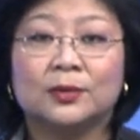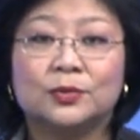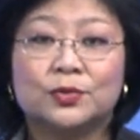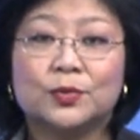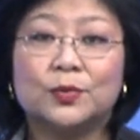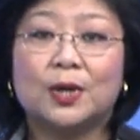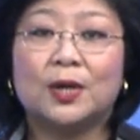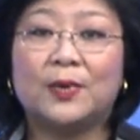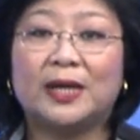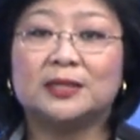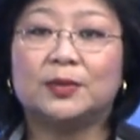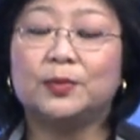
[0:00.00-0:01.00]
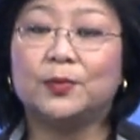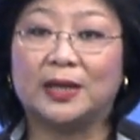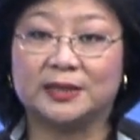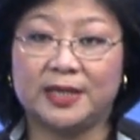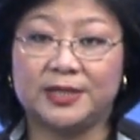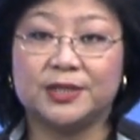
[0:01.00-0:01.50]
中国外交部
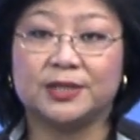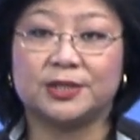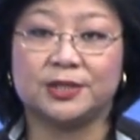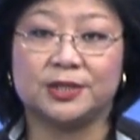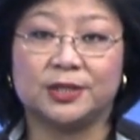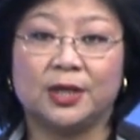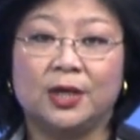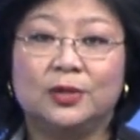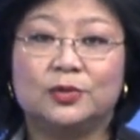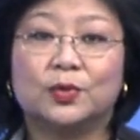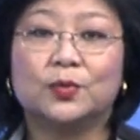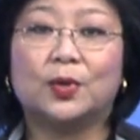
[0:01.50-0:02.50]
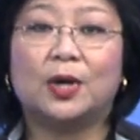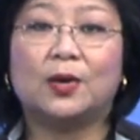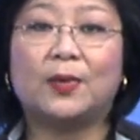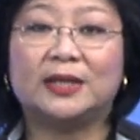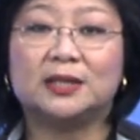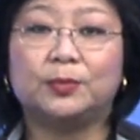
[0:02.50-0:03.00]
网站证实，中
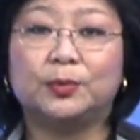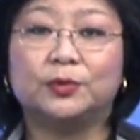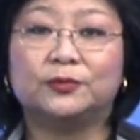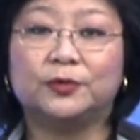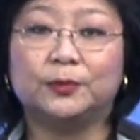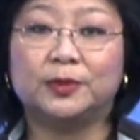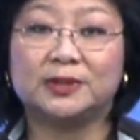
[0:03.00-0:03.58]
国外交部副部